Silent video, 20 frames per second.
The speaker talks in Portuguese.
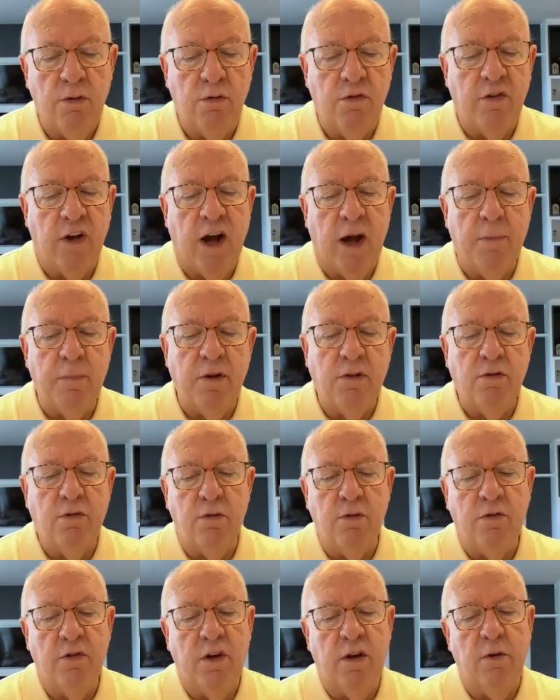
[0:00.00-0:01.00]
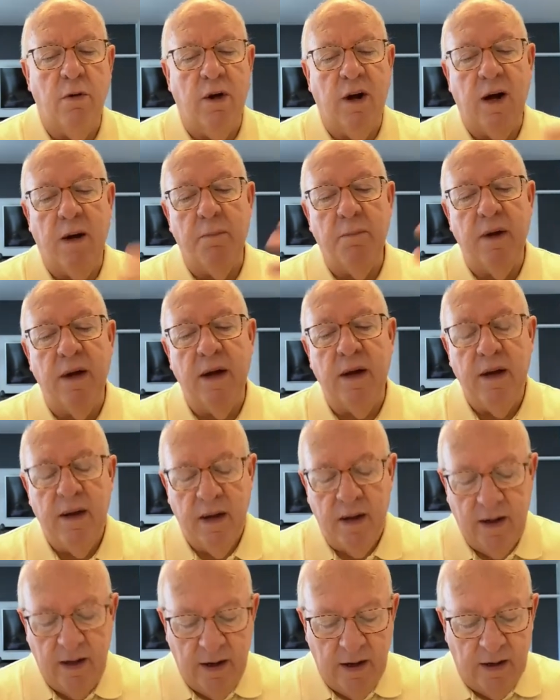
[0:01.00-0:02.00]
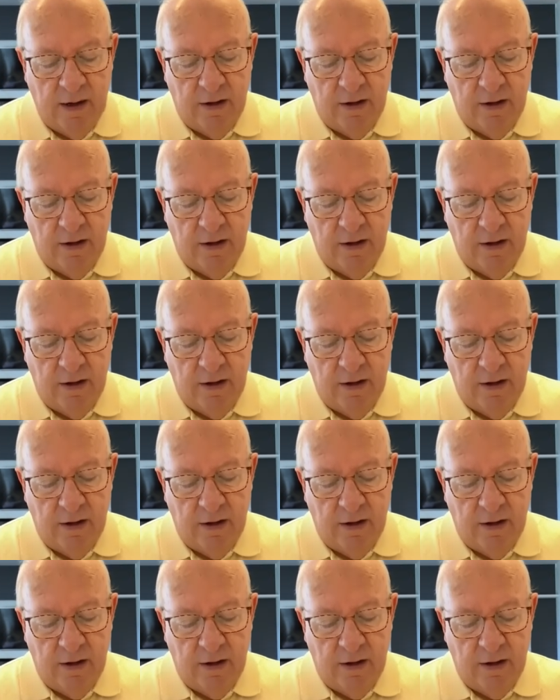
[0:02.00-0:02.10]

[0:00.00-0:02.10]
Os hábitos que eu acabei